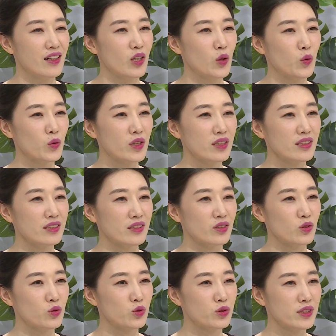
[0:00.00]
오늘은
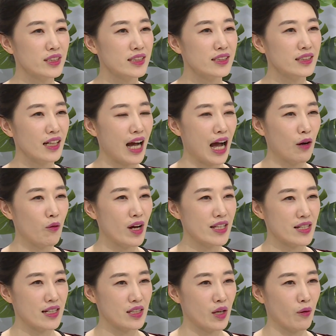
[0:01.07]
둔근 강화
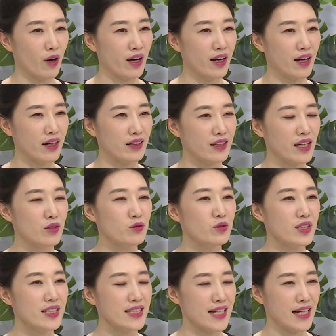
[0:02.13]
자세와
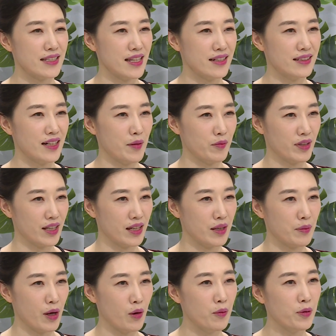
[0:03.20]
개구리 자세를 함께
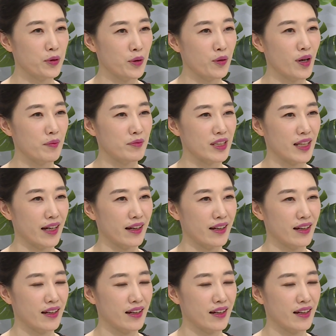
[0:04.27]
배워보려고 합니다.